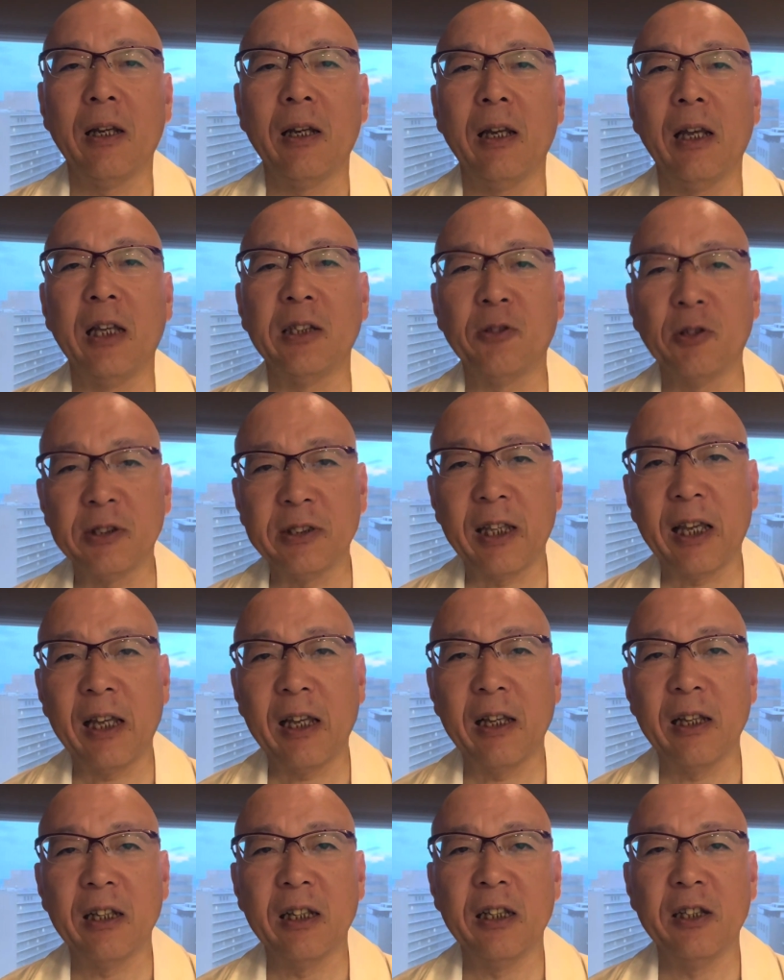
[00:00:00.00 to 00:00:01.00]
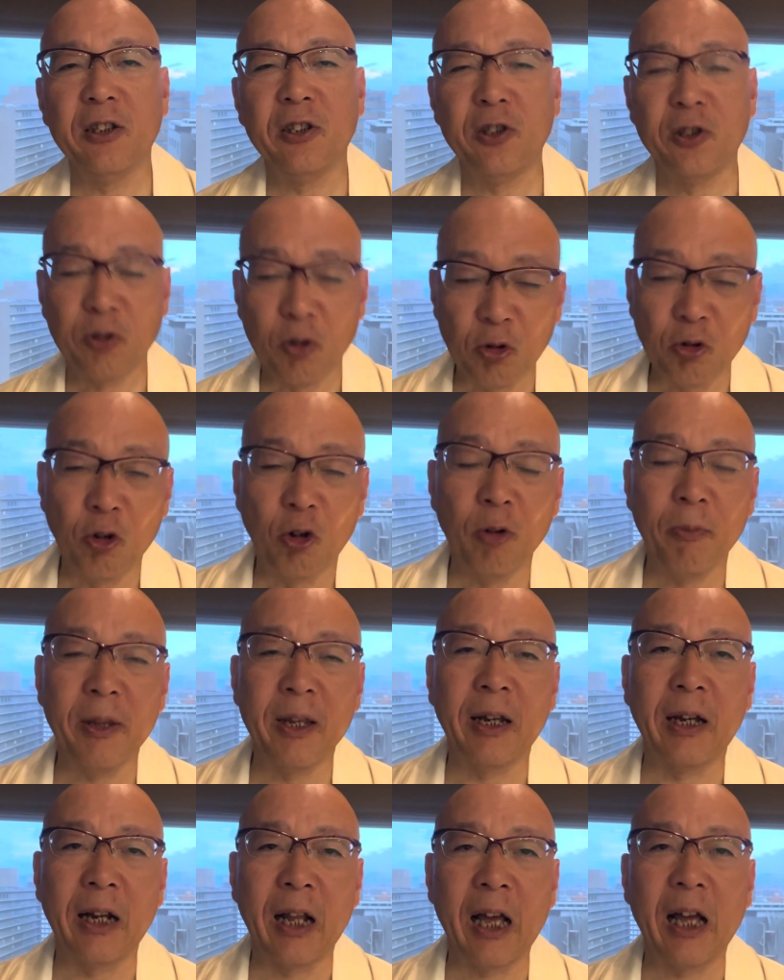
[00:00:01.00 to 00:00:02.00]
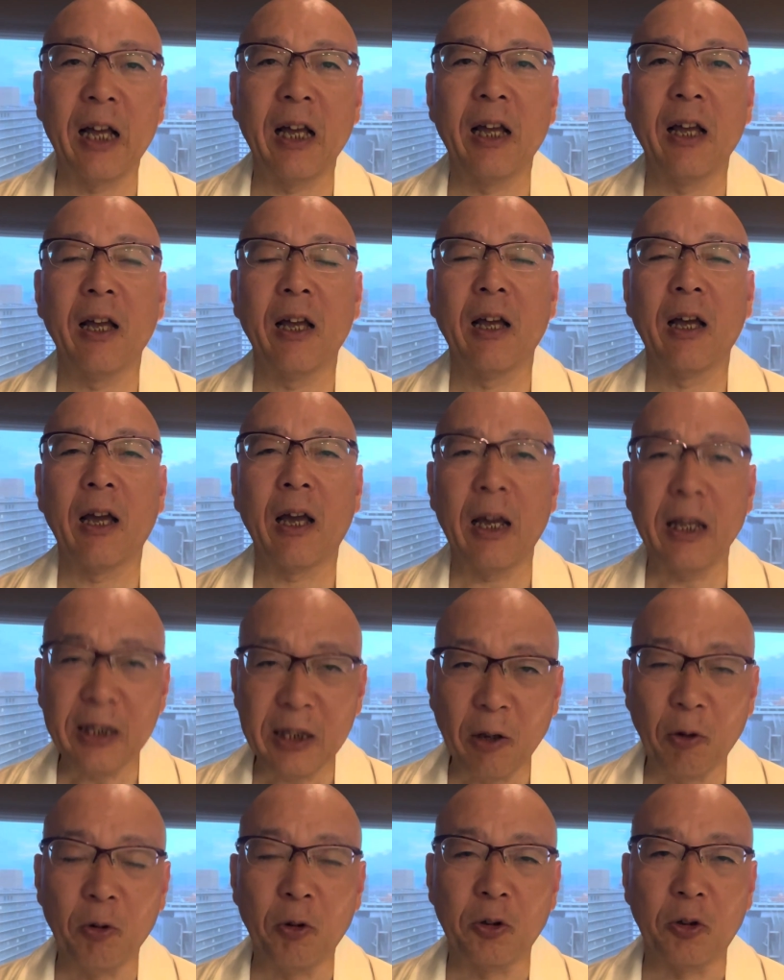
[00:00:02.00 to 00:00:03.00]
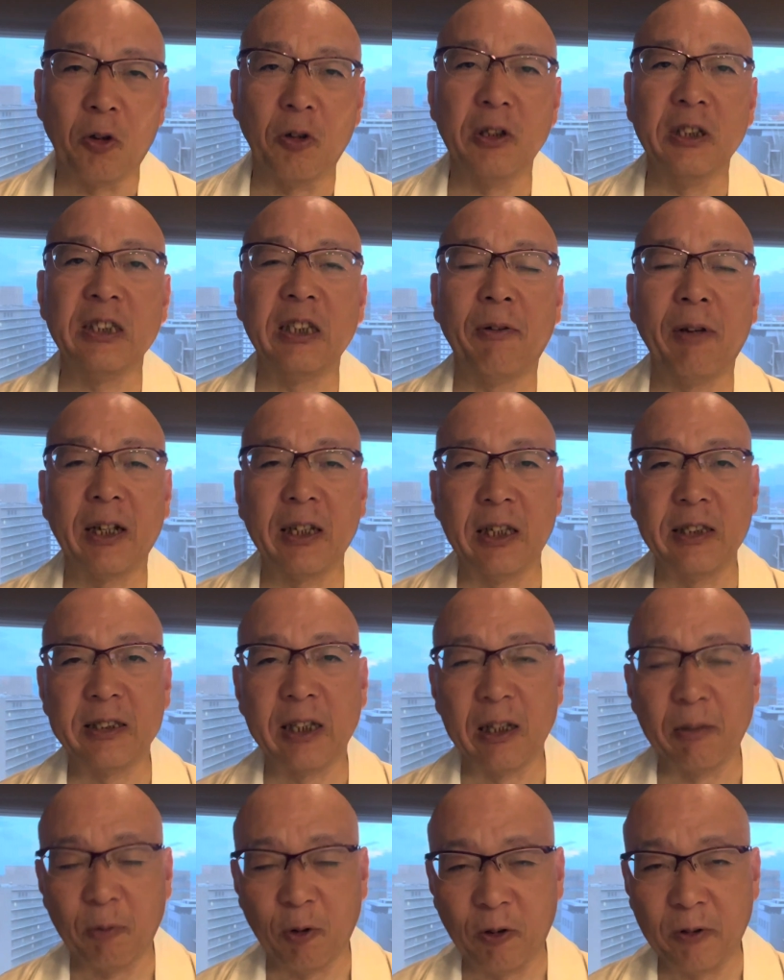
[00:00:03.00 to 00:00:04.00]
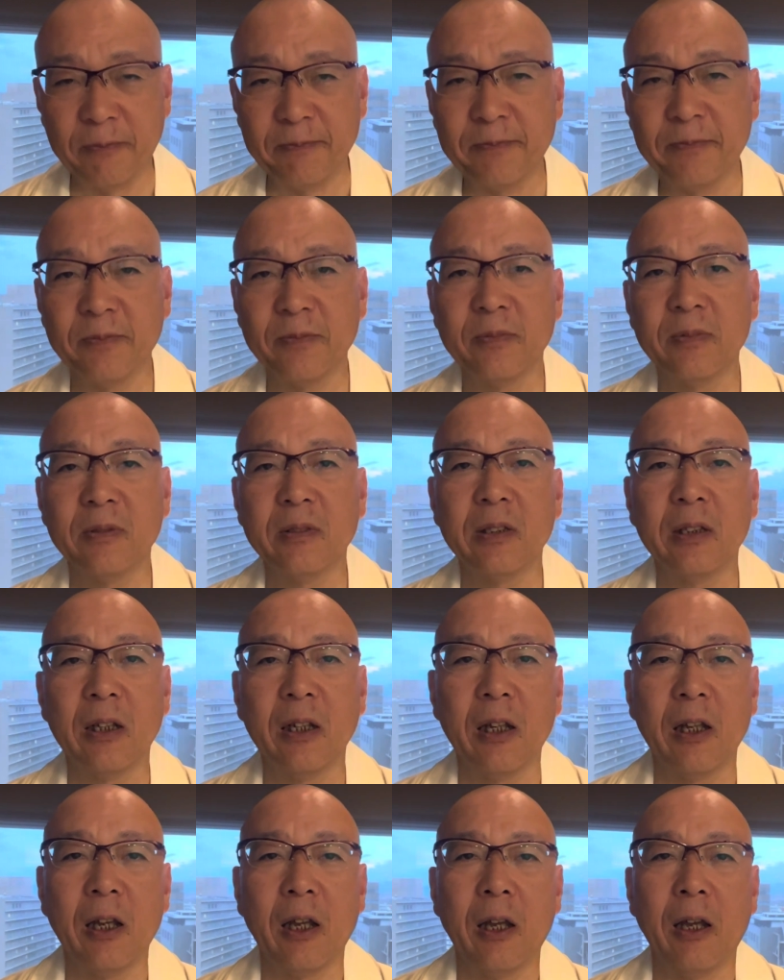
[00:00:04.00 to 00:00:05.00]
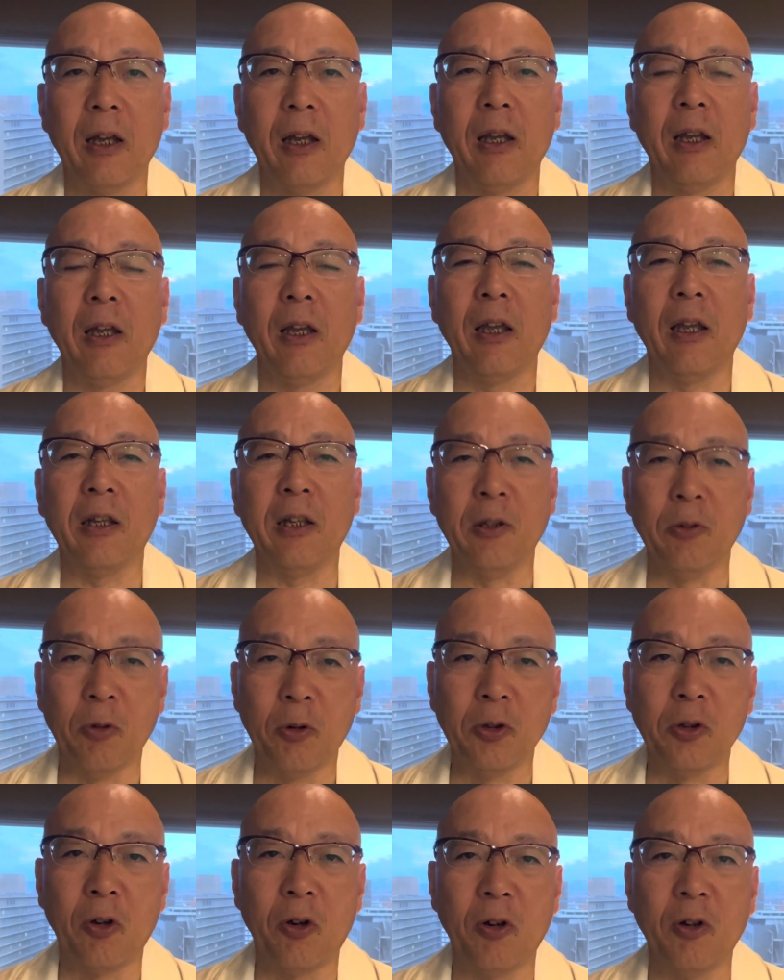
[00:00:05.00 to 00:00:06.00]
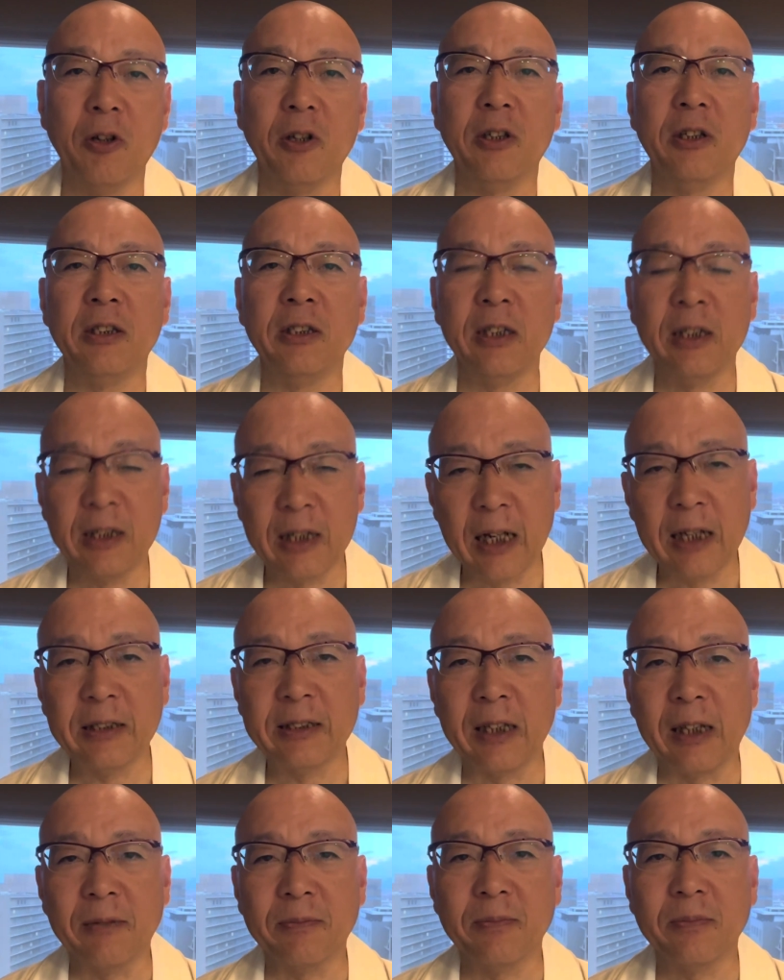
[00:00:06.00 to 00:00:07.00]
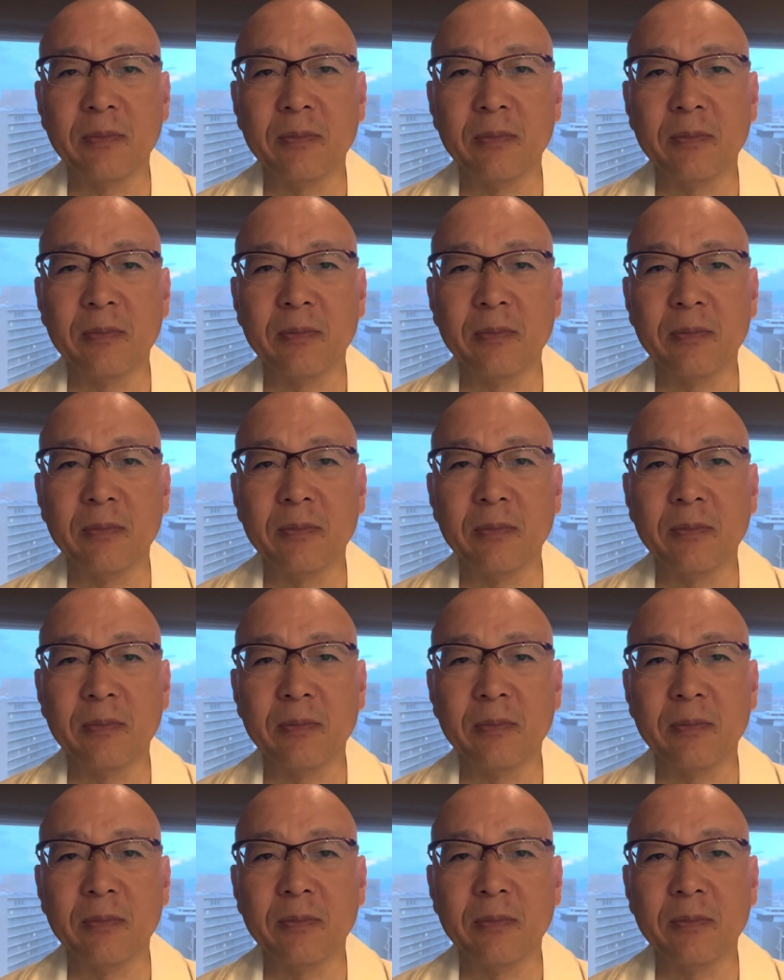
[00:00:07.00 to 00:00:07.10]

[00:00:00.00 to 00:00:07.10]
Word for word: そして中国方面から帰ってこようとしたわけですけども昨日の新幹線